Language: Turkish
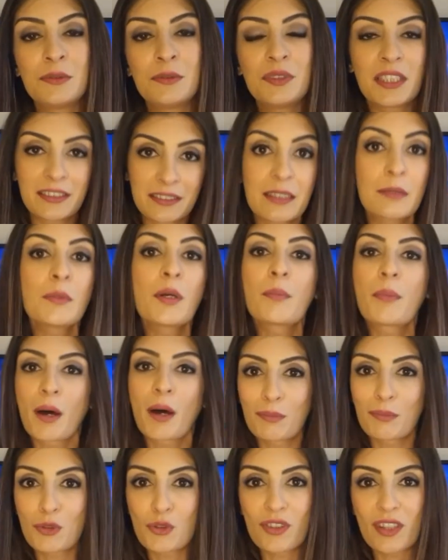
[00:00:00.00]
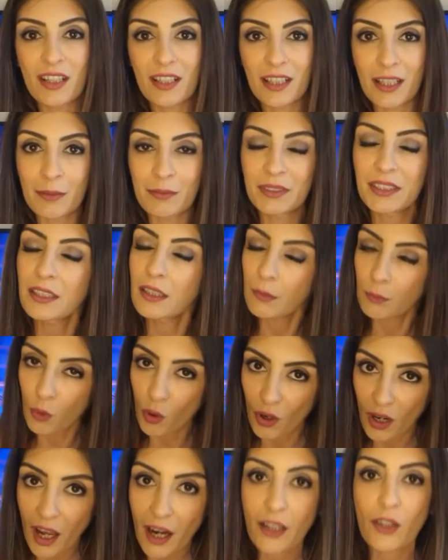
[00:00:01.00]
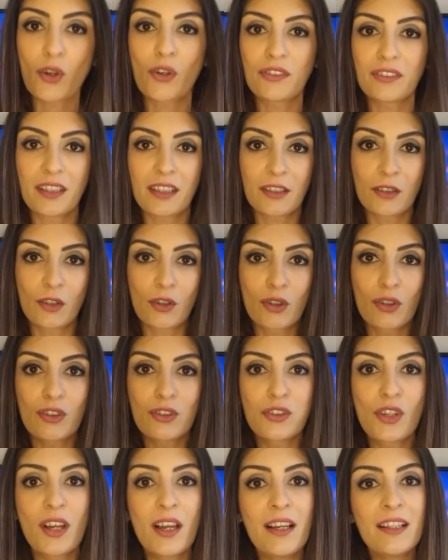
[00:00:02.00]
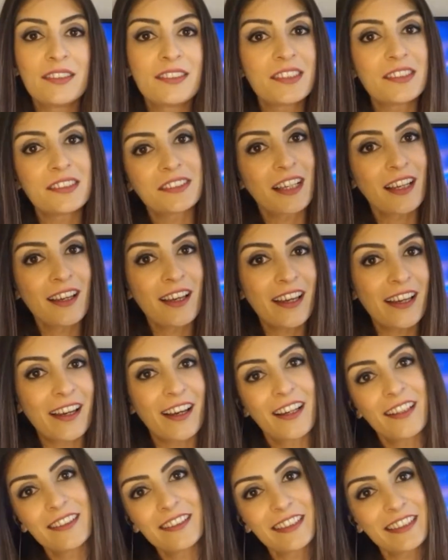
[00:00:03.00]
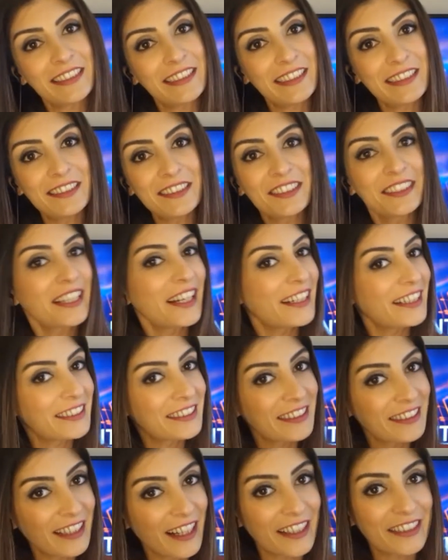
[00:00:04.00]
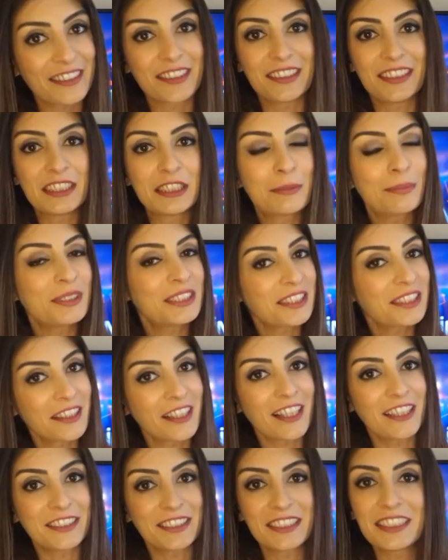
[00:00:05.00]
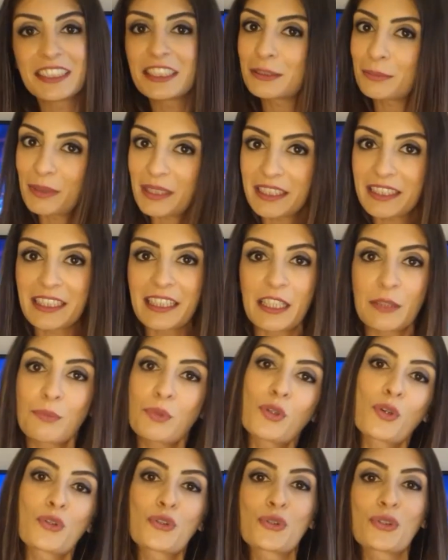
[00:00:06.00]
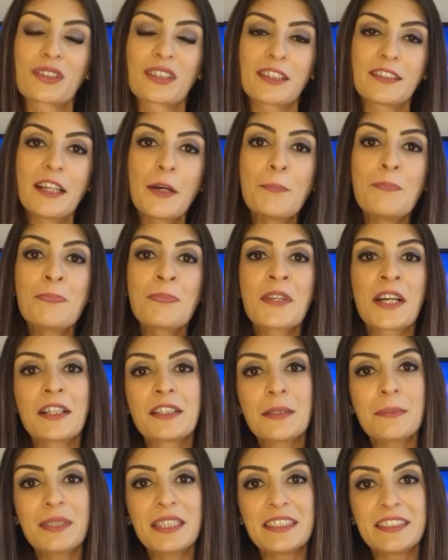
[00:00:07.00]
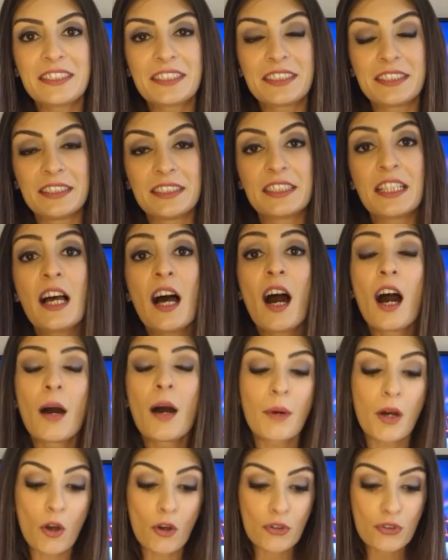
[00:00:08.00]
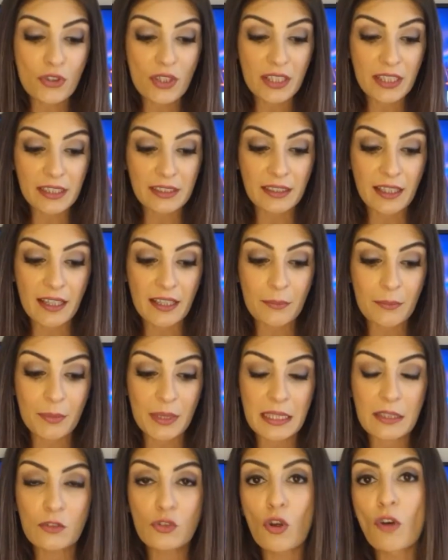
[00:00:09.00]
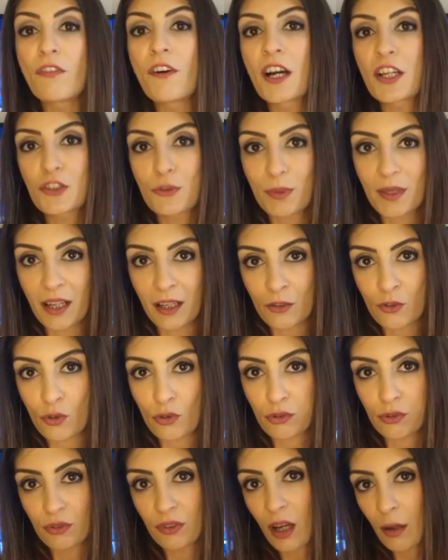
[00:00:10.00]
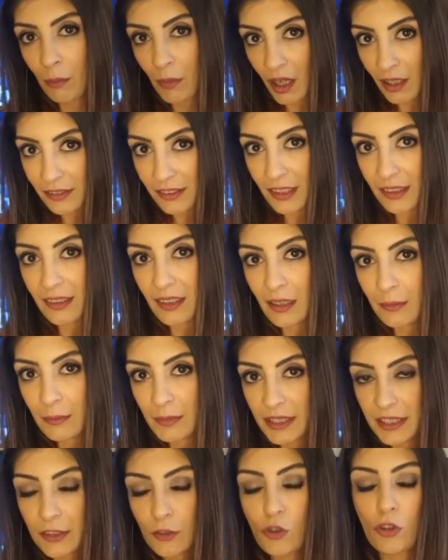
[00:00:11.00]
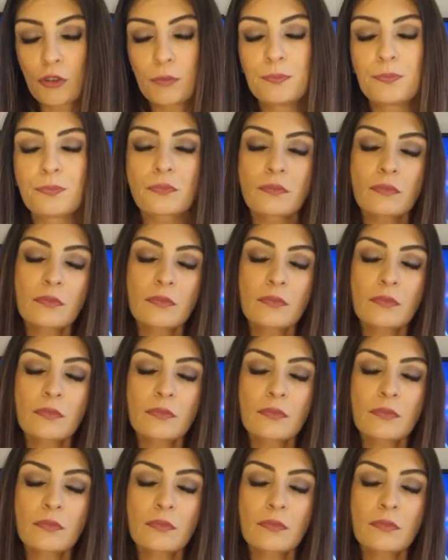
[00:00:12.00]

yatırım yapan müşterilerimize dinleyicilerimize raporlar gönderiyoruz. Siz de eğer hani ziyaret ederseniz, bizi ararsanız bilgileri bu koşulda da alabilirsiniz. Ama öncelikle bir Topaş bilançosundan bahsedelim istiyorum